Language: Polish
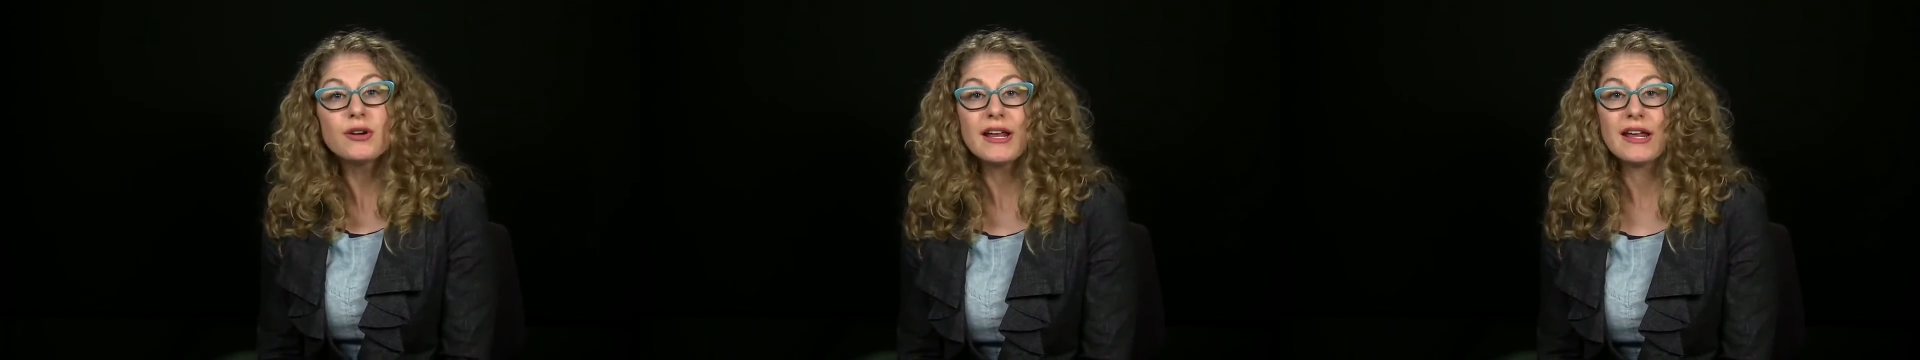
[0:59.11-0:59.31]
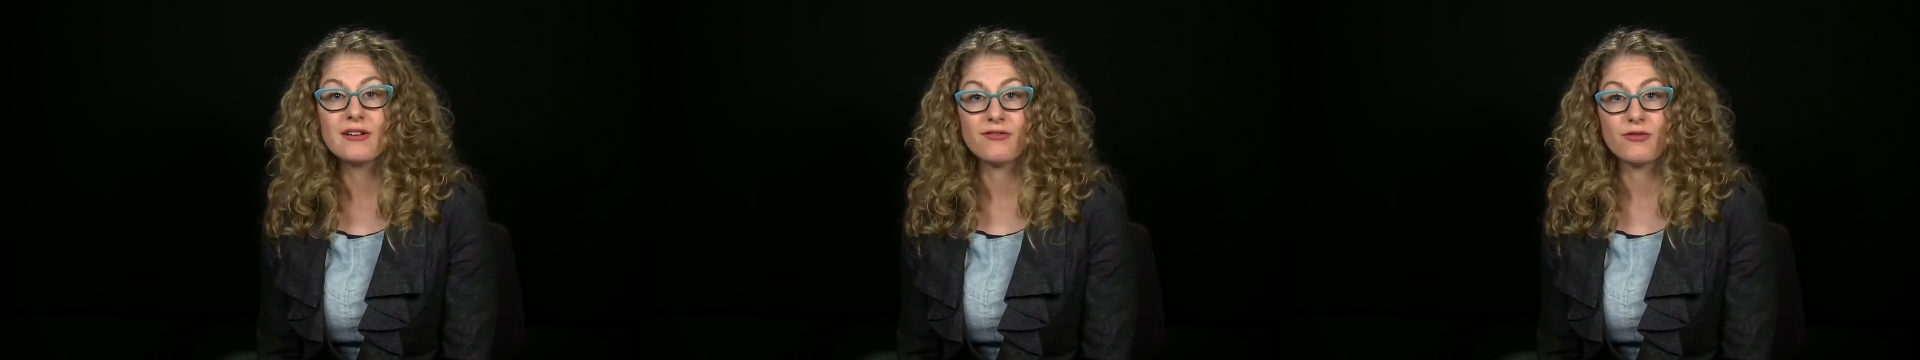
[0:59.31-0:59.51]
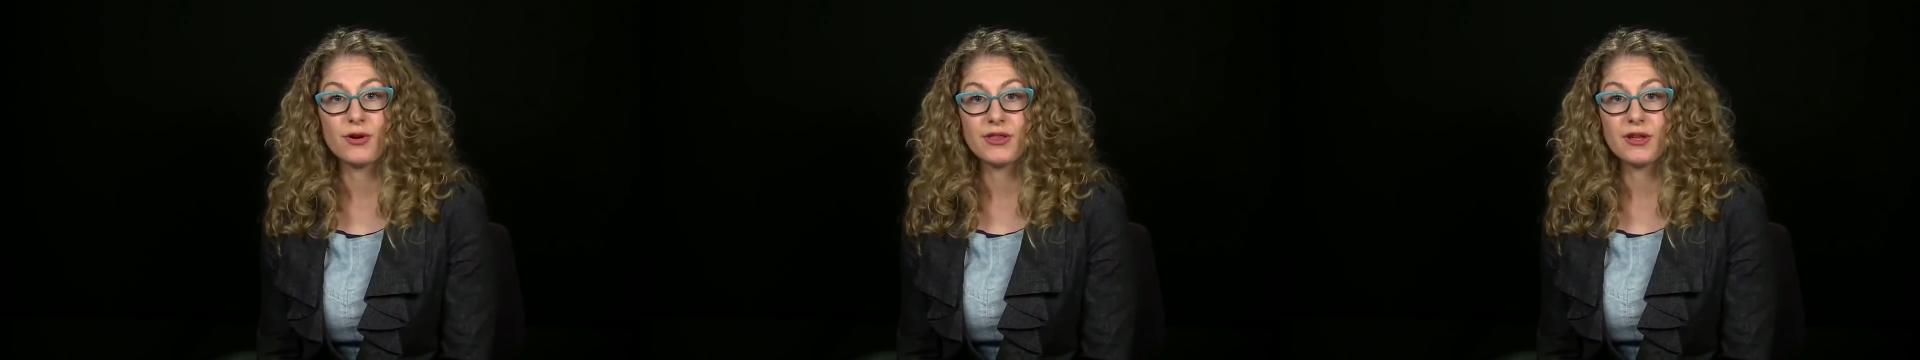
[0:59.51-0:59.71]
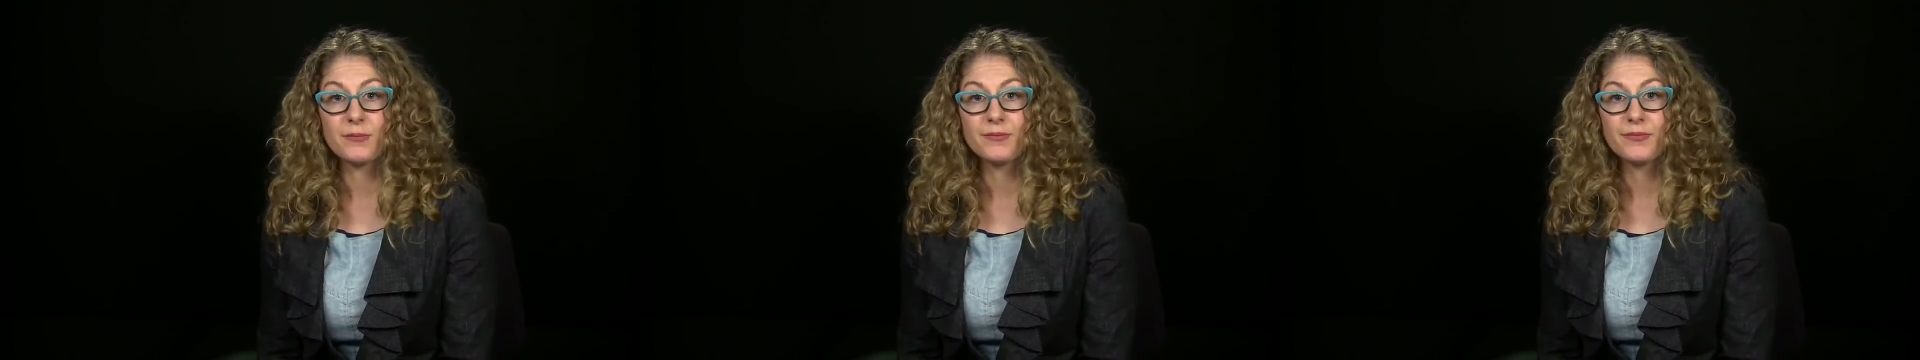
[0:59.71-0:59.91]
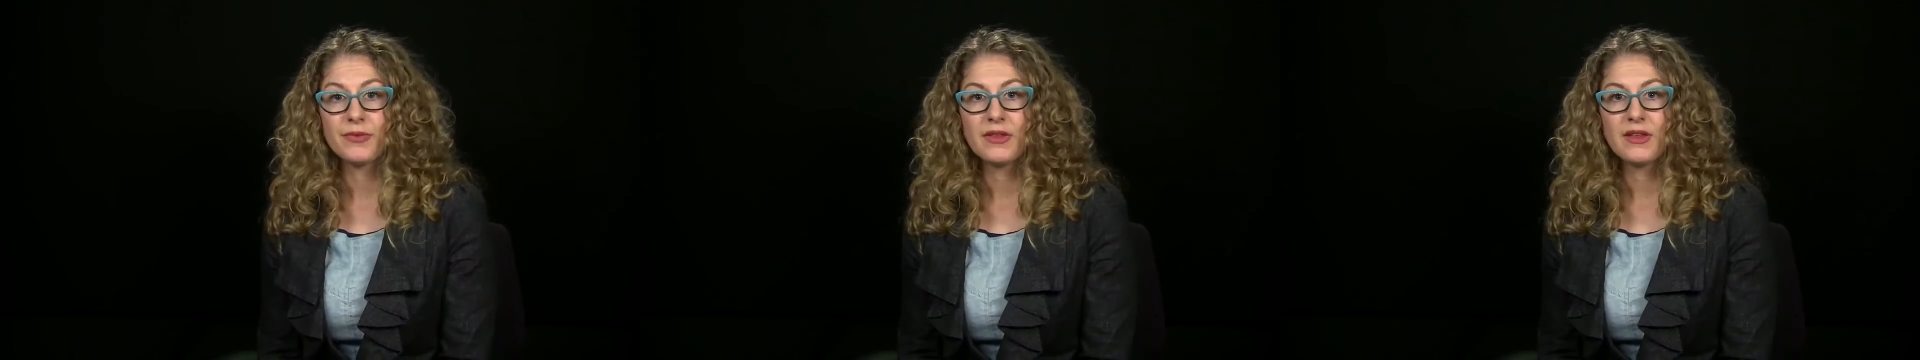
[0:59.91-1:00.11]
nazwę i
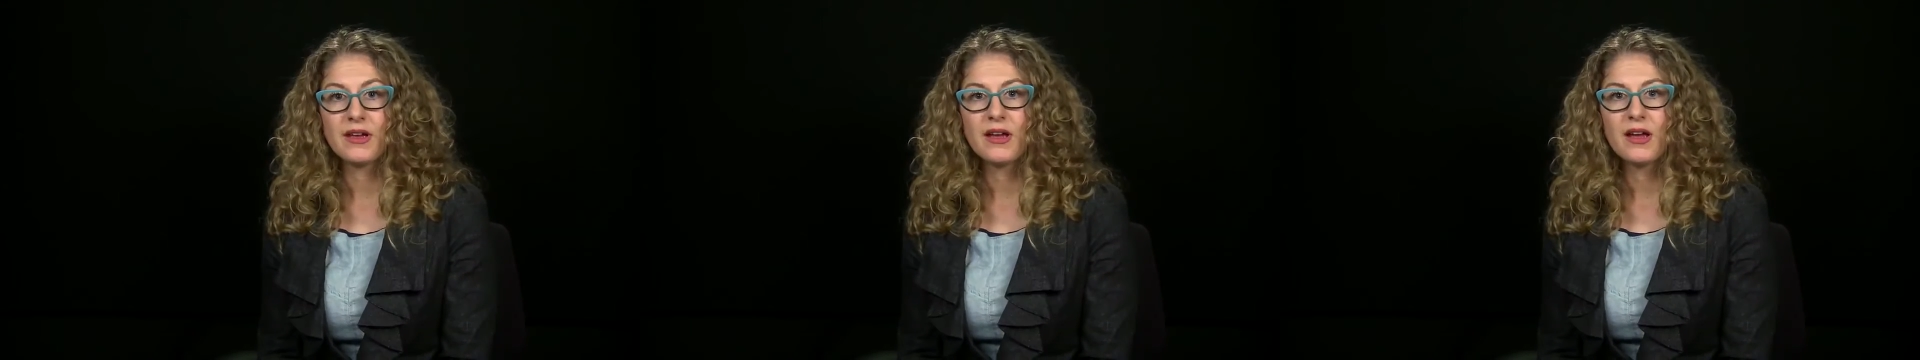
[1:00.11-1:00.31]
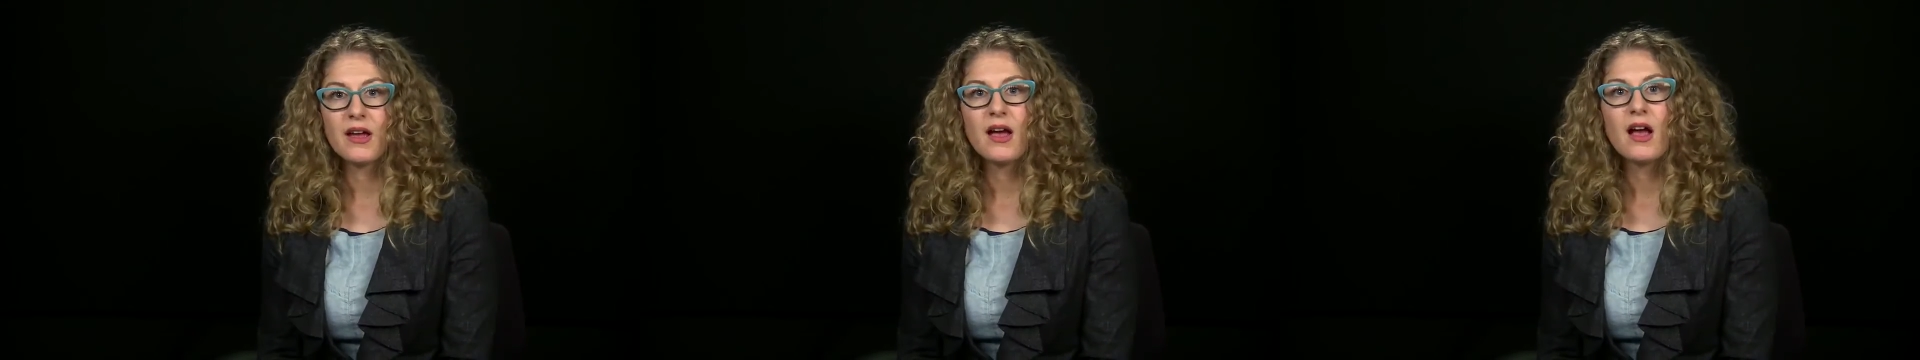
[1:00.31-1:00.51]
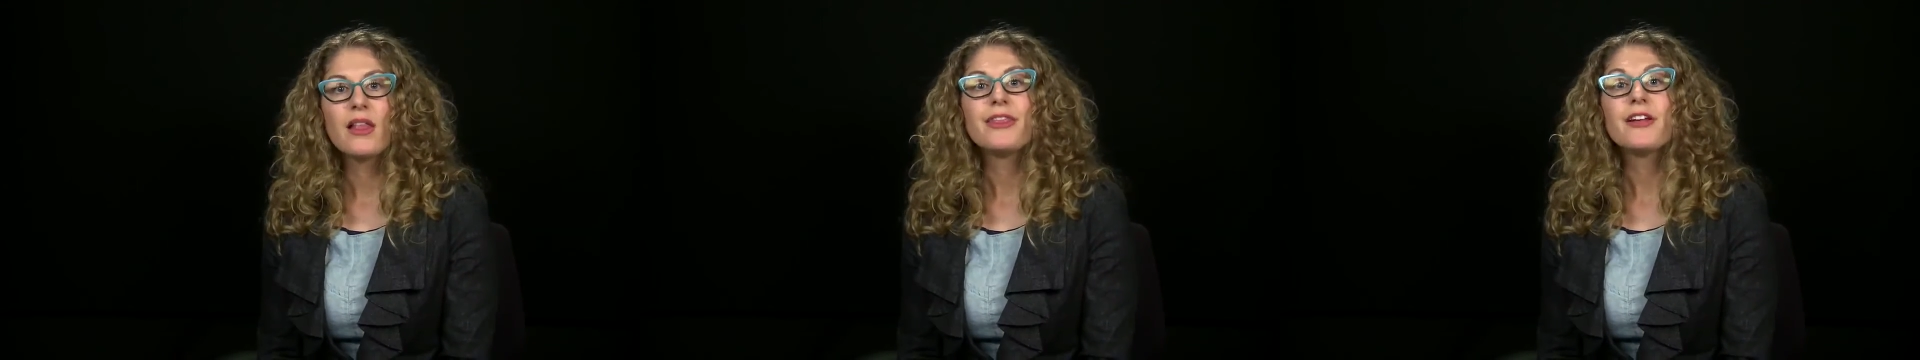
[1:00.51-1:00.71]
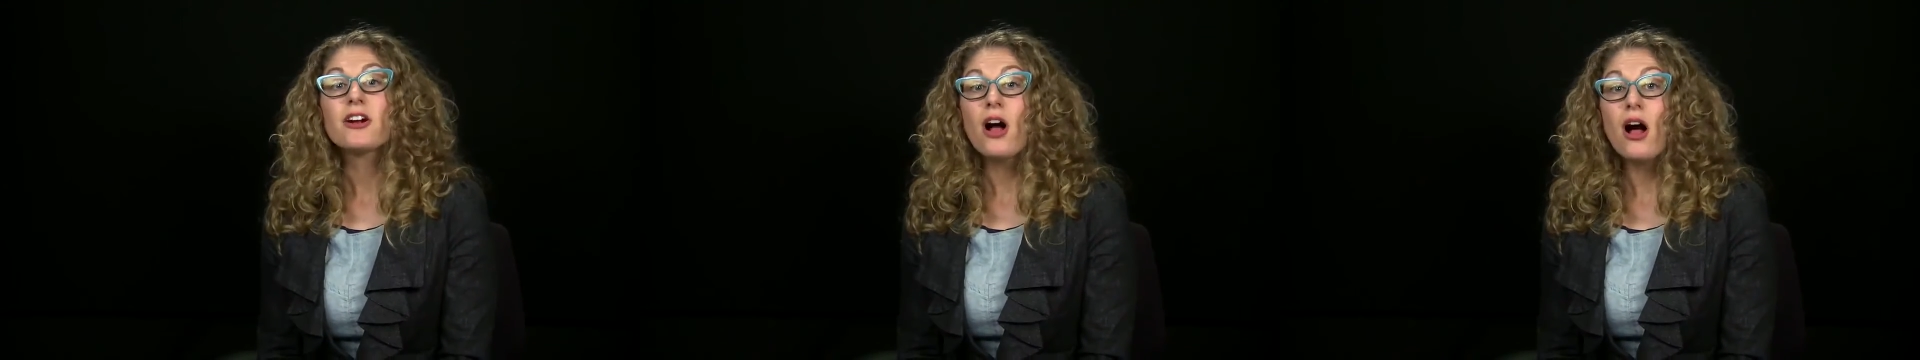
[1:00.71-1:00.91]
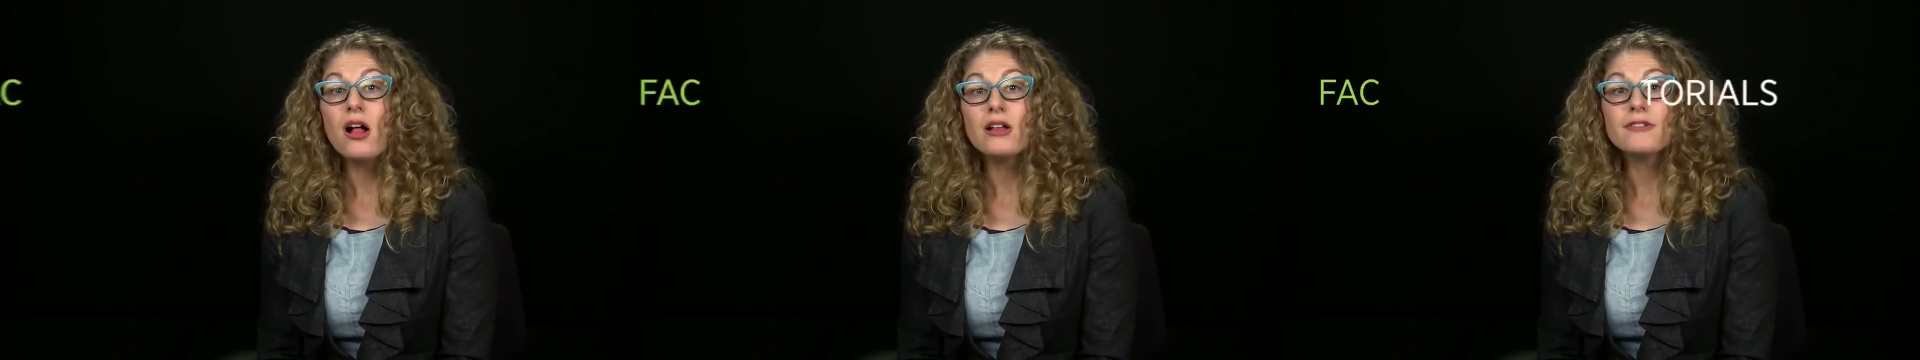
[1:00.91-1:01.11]
skrót.
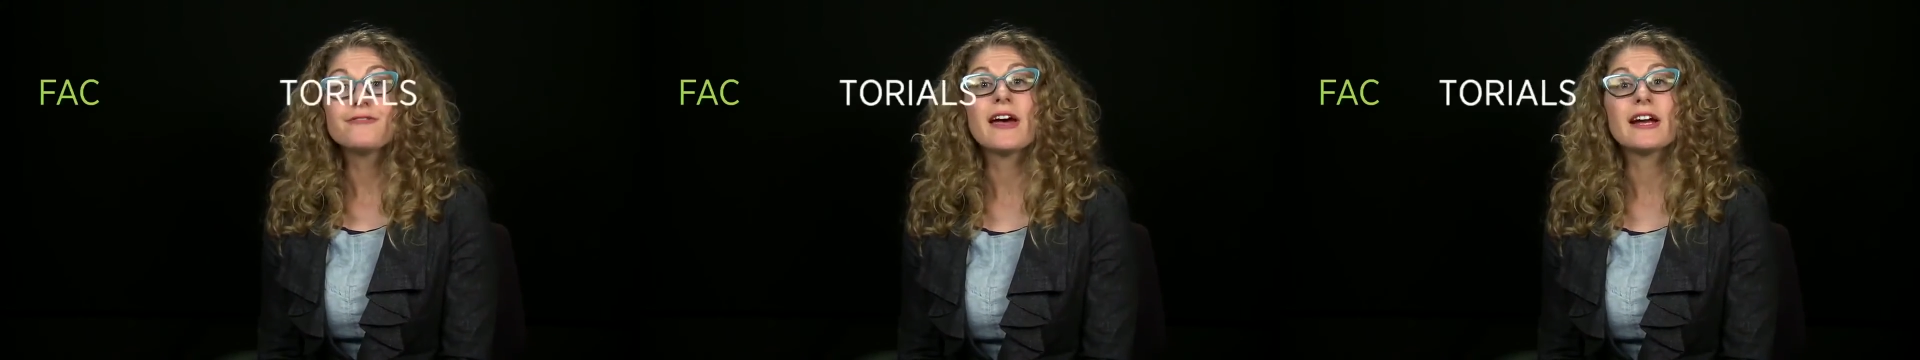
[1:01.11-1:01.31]
To tak